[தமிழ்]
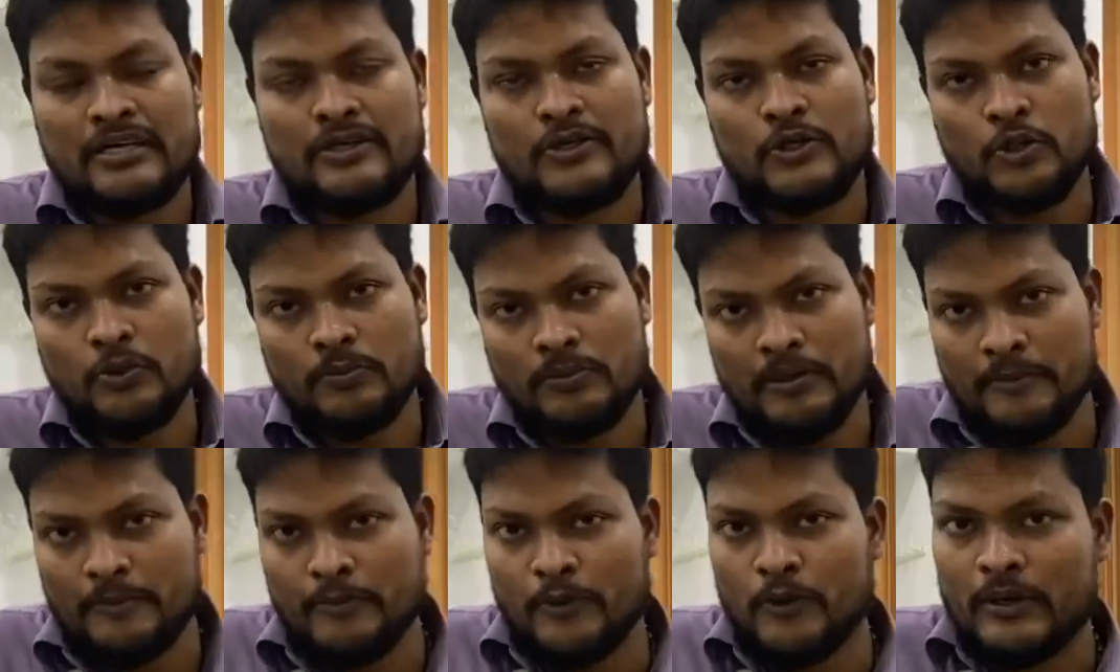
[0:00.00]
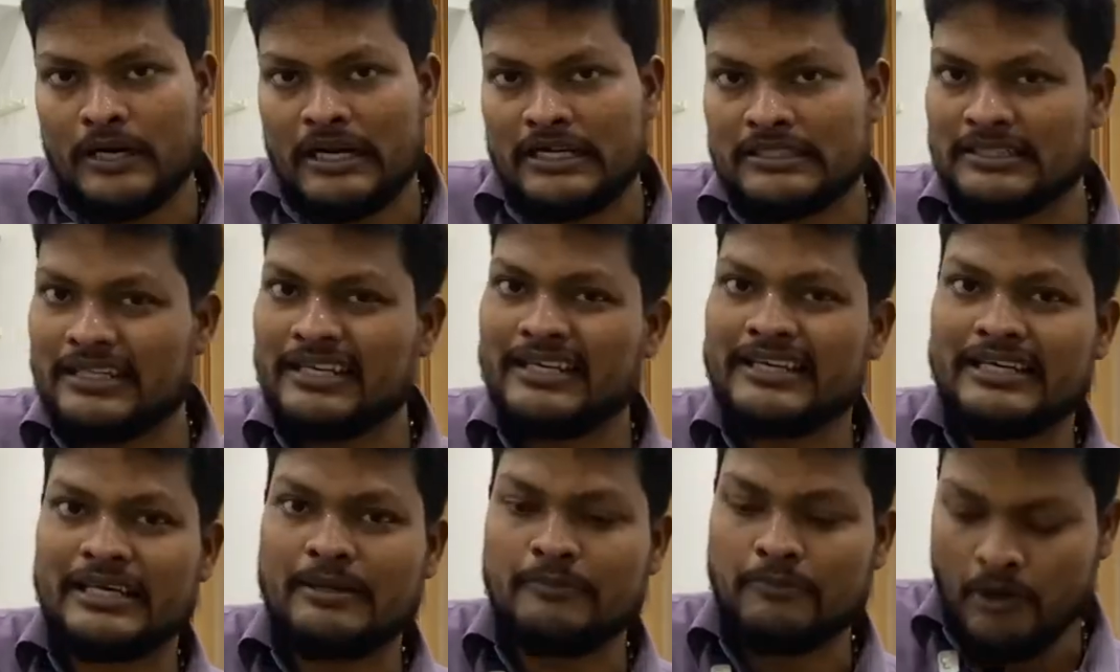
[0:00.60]
டியூப்பில் போகிற இடத்துல
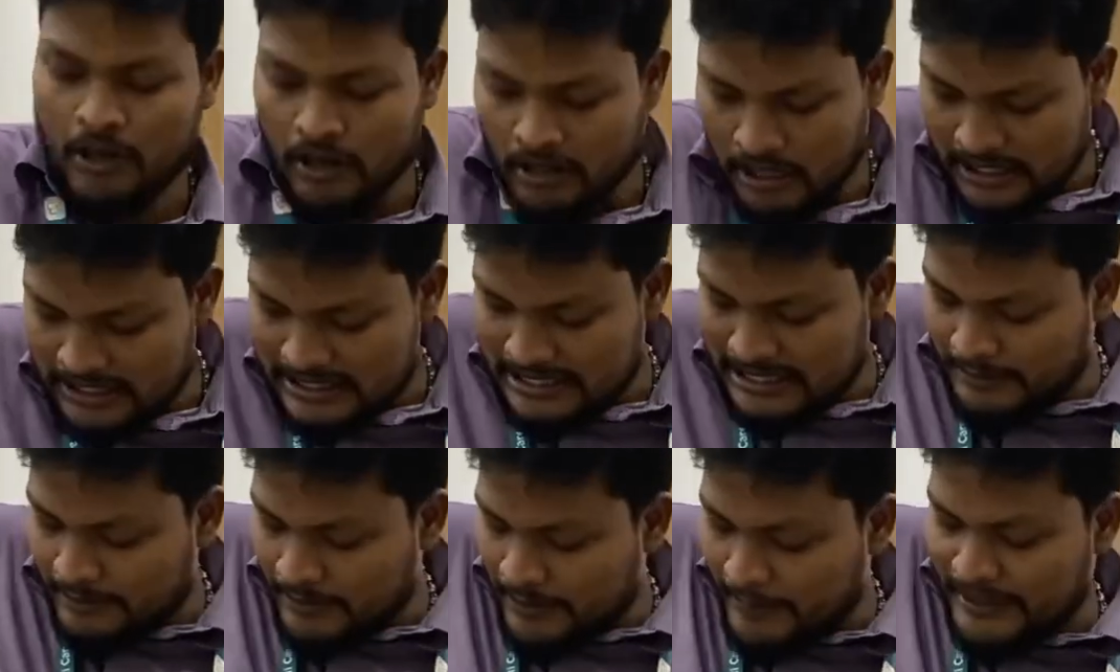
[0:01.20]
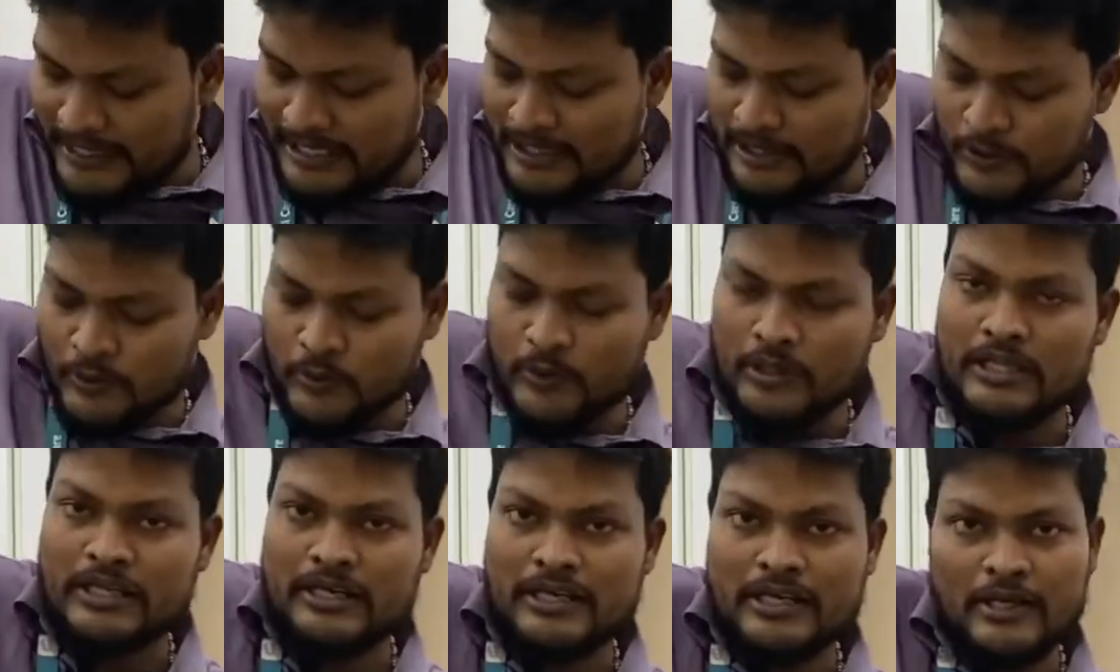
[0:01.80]
எங்கேயா பிளாக் ஆச்சுன்னா மேபி
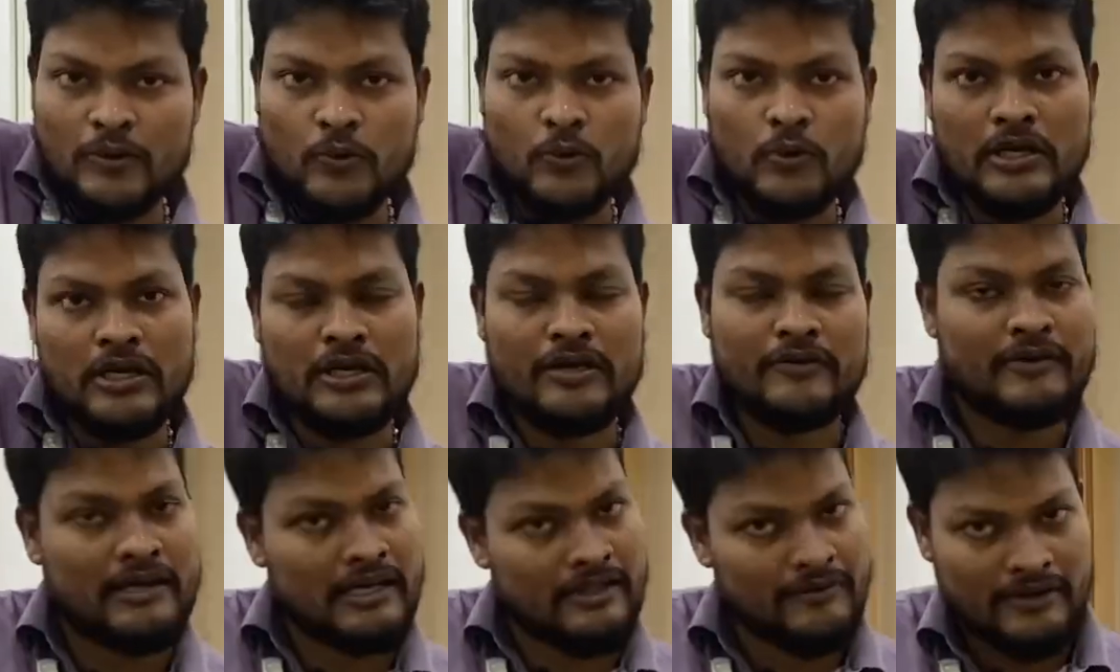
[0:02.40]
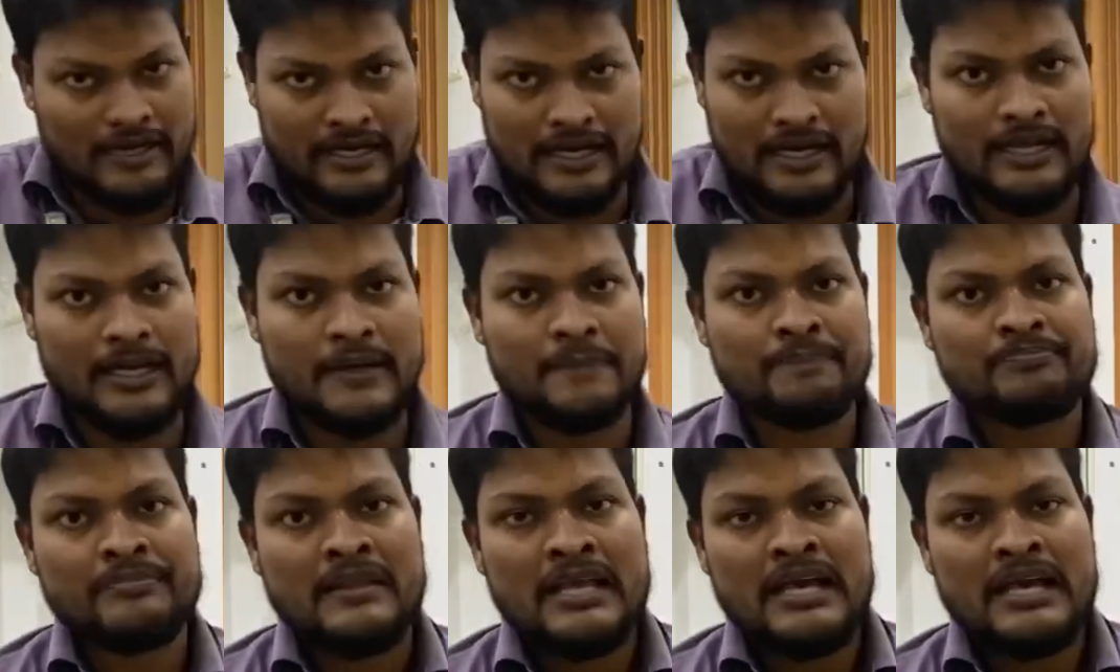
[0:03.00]
இதுக்குள்ளேயோ இல்லை உள்ளேயோ வலி வரலாம்